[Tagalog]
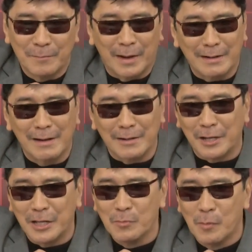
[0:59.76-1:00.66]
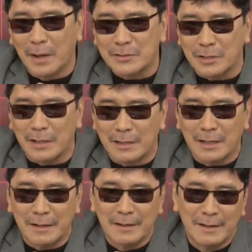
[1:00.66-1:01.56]
Para ang galing mo
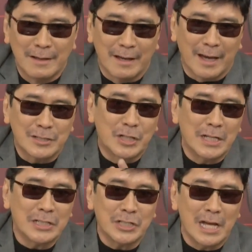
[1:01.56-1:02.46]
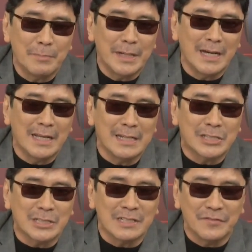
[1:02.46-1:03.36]
magsalita. Ay eh, sinasabi na nga ng
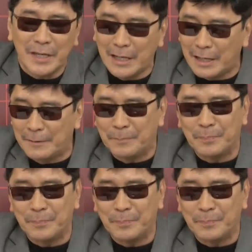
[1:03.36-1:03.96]
survey.